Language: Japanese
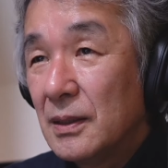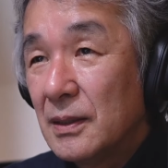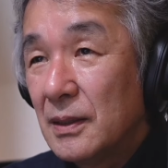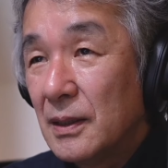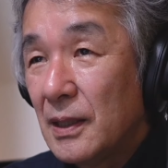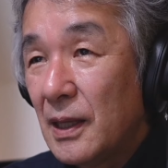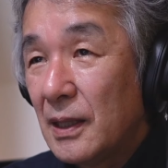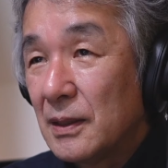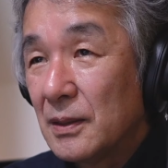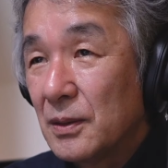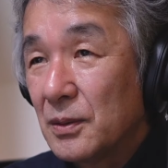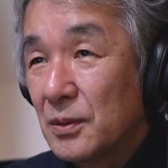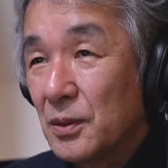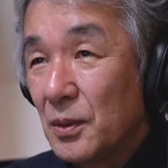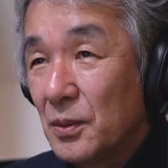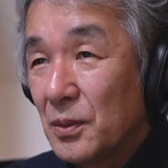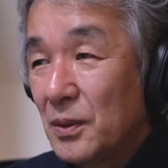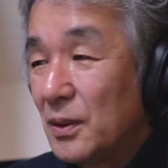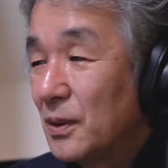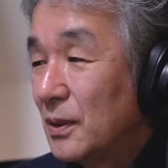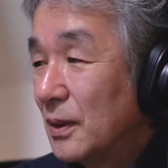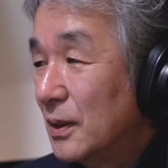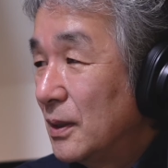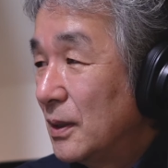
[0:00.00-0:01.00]
なんと
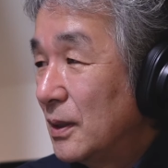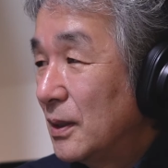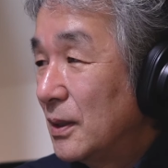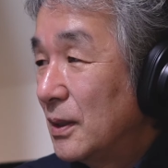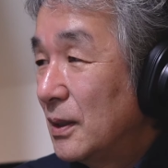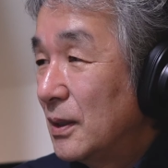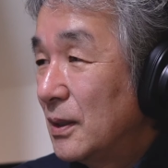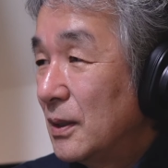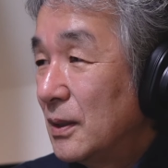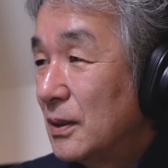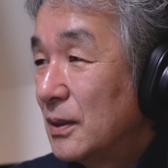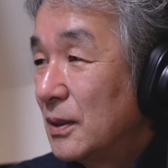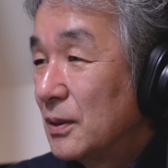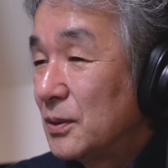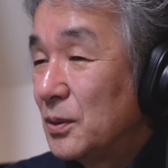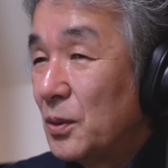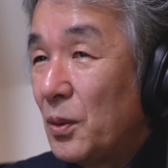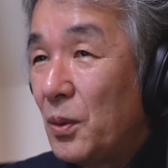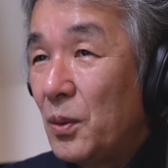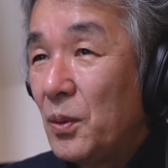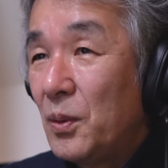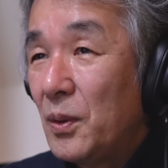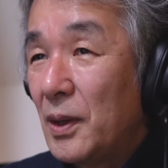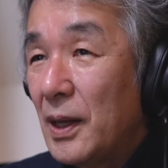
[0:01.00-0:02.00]

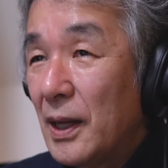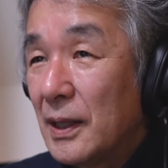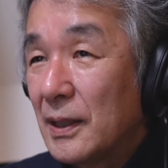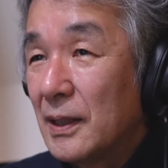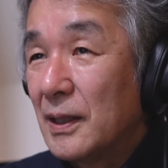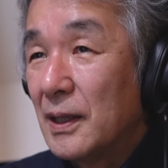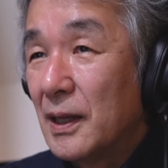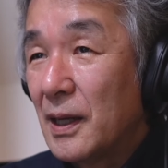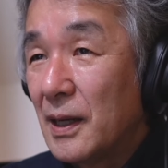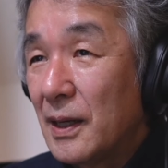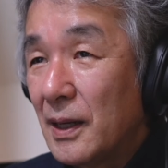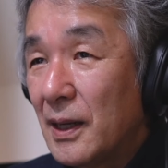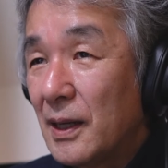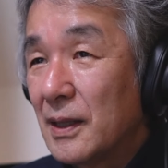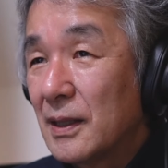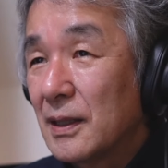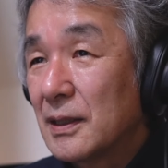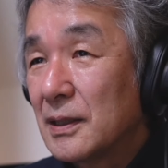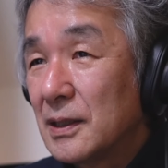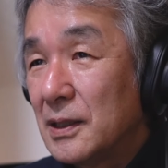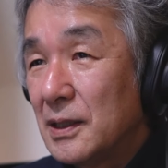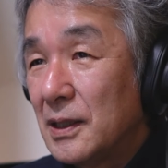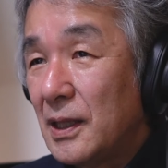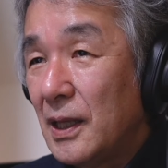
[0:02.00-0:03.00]
道外から
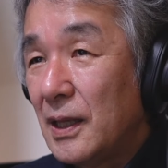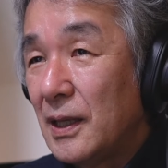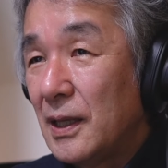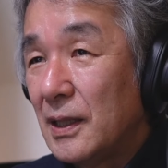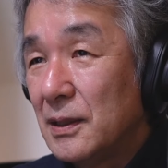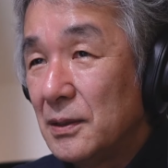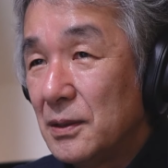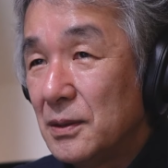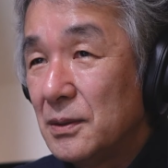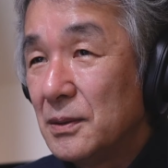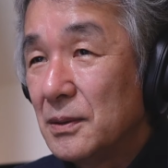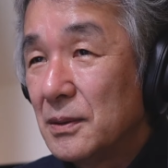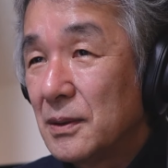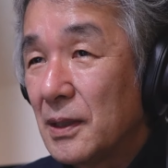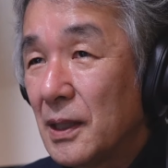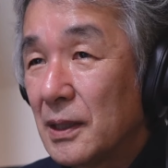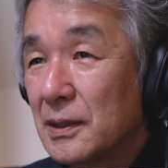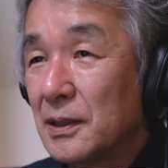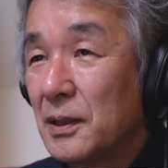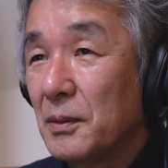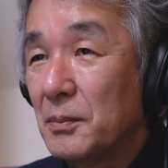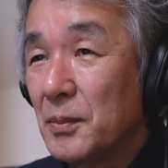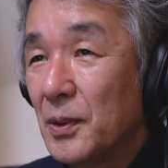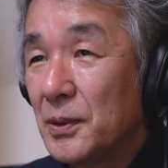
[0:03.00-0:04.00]
来ている
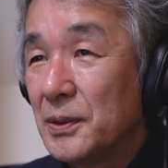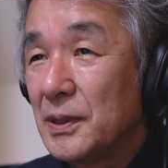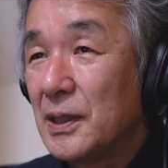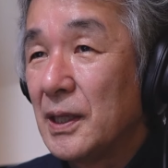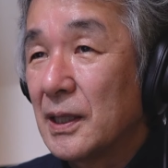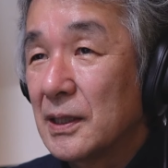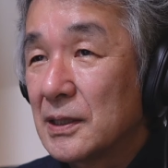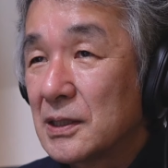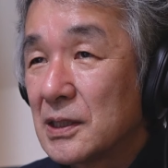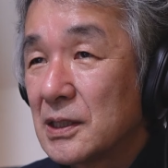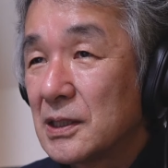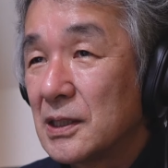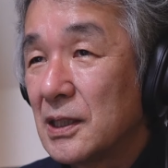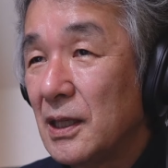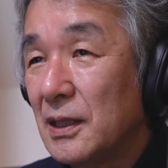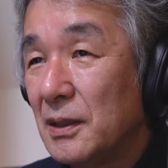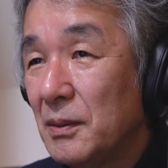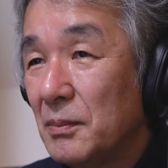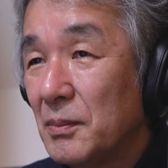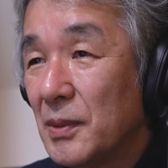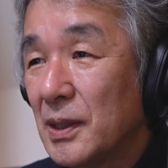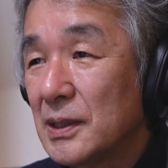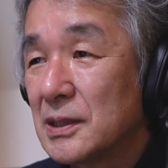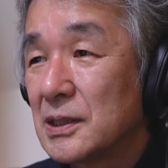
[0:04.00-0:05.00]
方もいらっしゃい
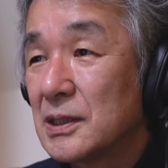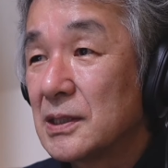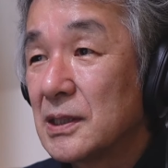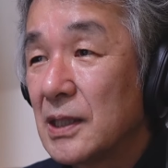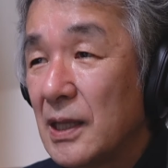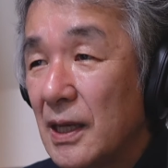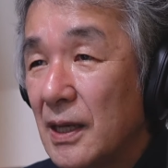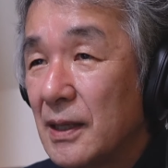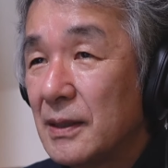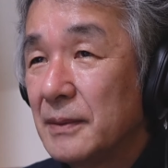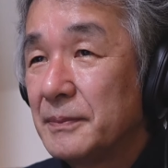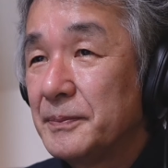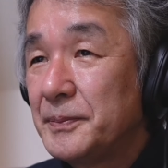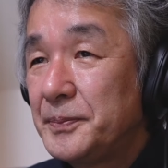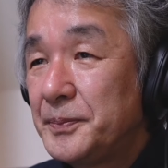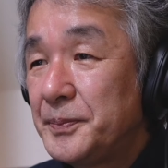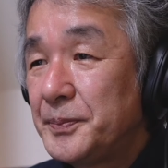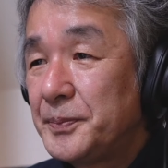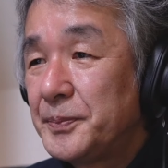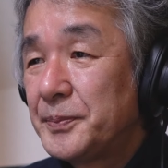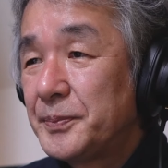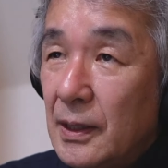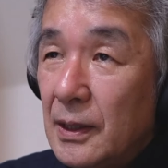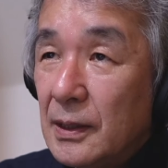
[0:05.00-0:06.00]
ました
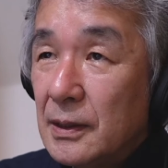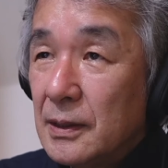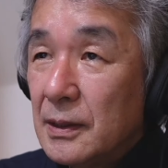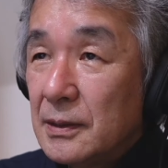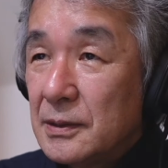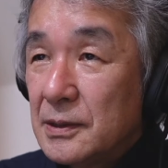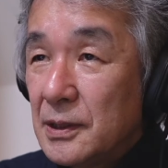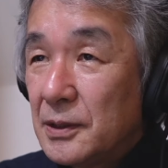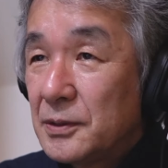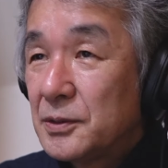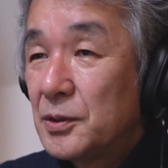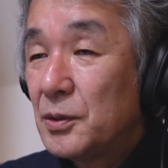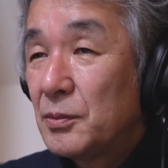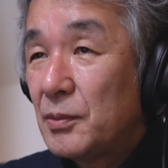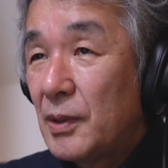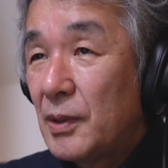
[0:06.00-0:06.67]
実